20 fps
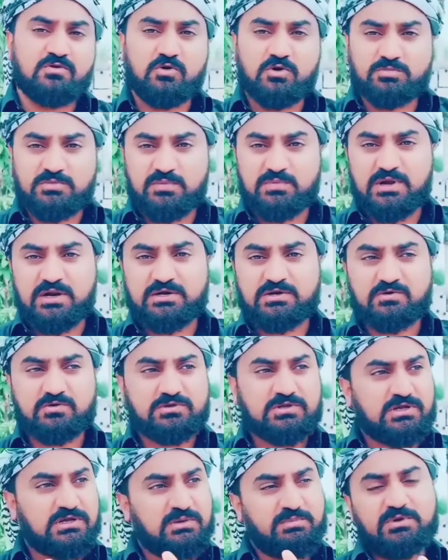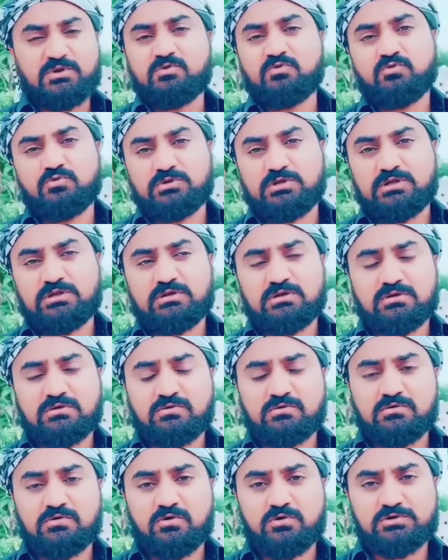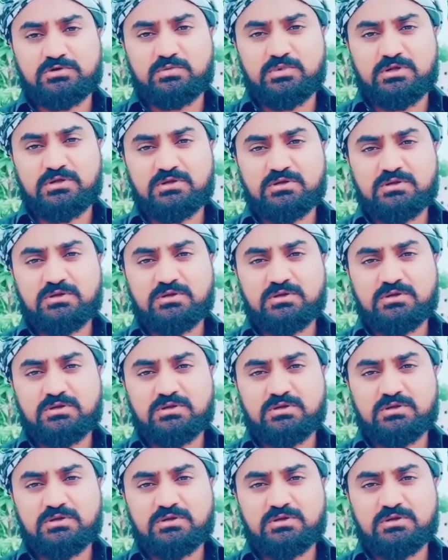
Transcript: गोद में बैठे होते हैं कभी नून की गोद में